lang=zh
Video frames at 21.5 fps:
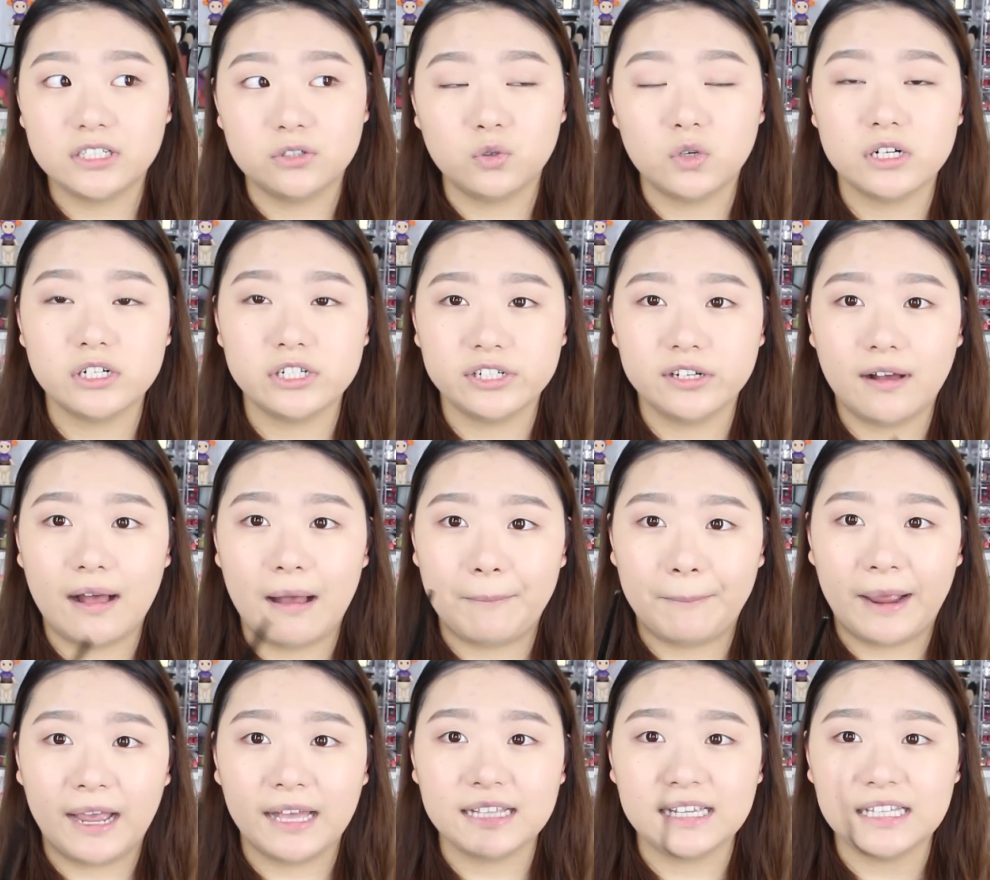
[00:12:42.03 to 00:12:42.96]
Giorgio
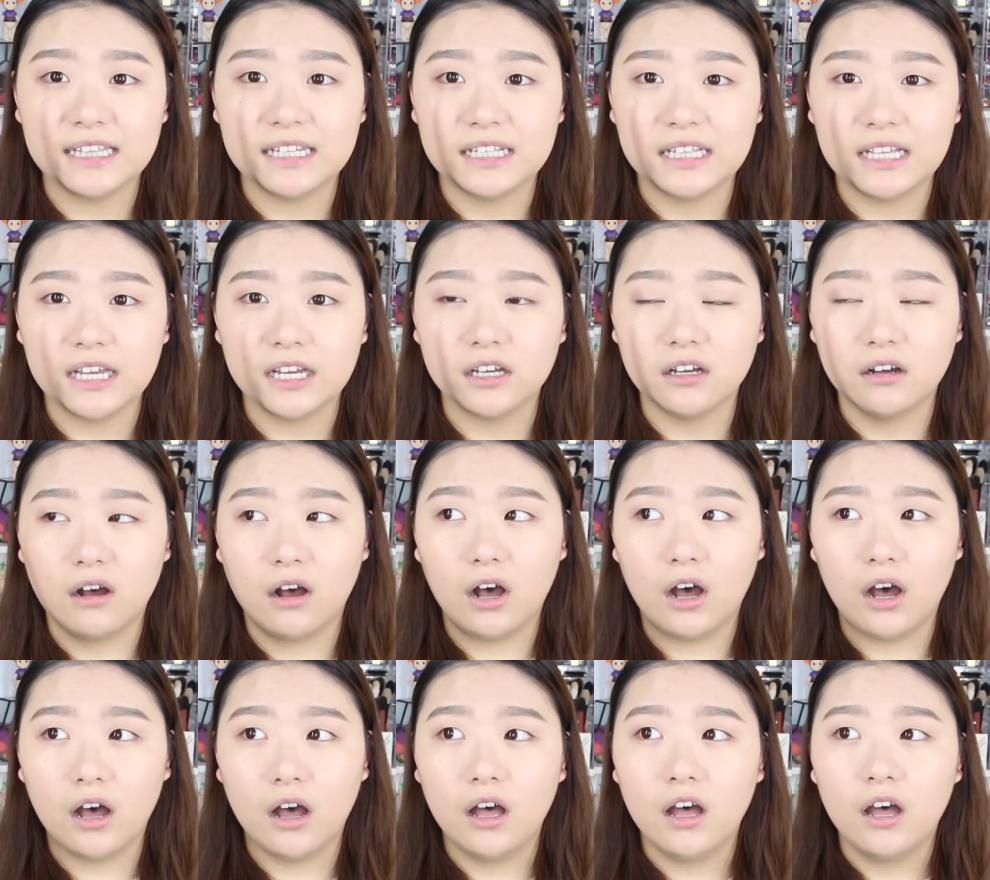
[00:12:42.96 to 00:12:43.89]
Armani 的那
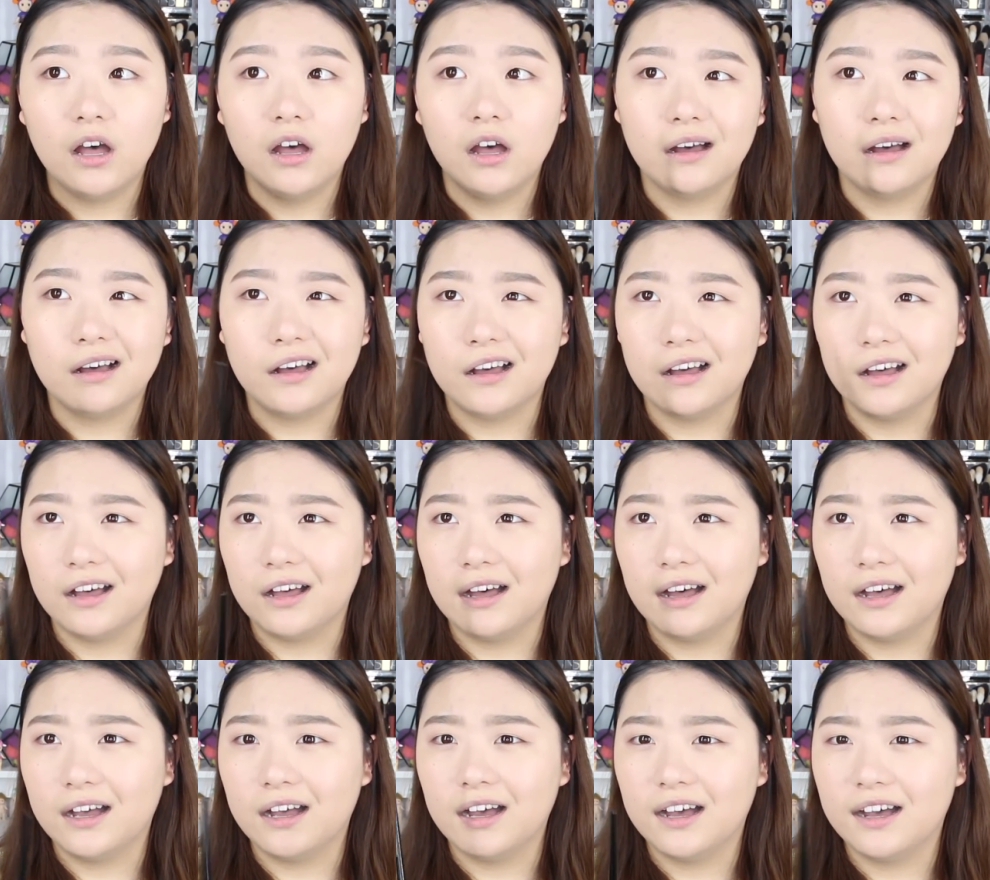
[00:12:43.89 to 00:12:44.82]
个，
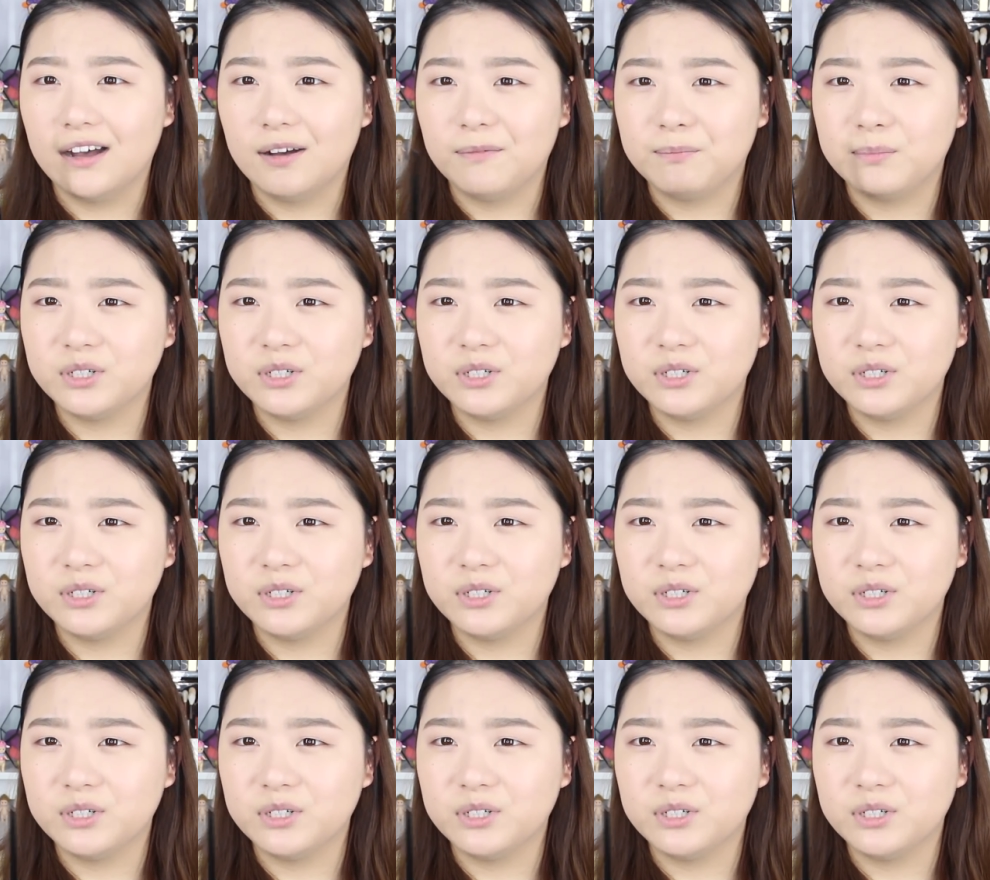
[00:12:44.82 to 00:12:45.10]
呃。